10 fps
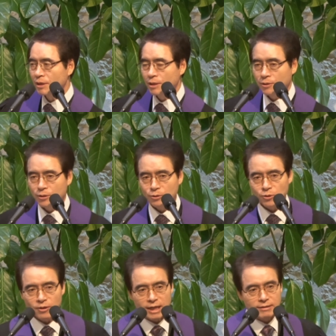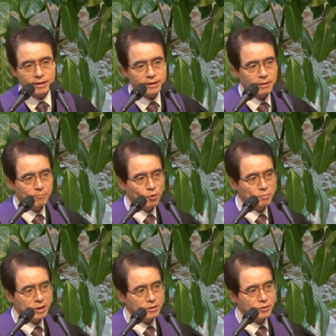그리고 손가락 사이에
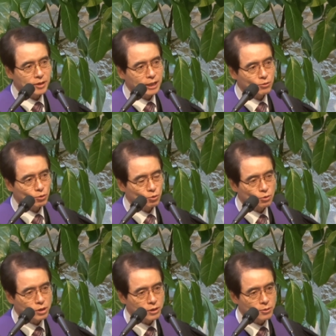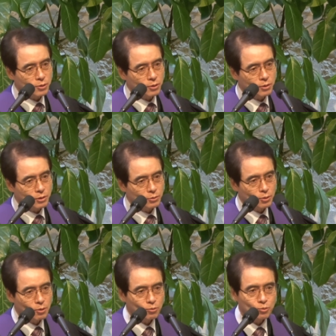볼펜을 끼워가지고 돌리고
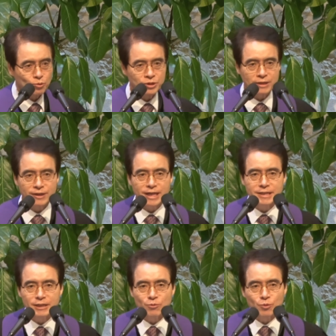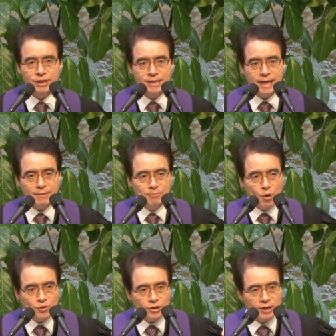또 군대에서 나 있는 원산
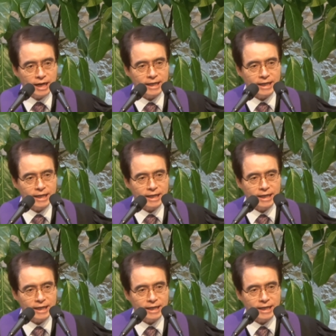폭격을 하게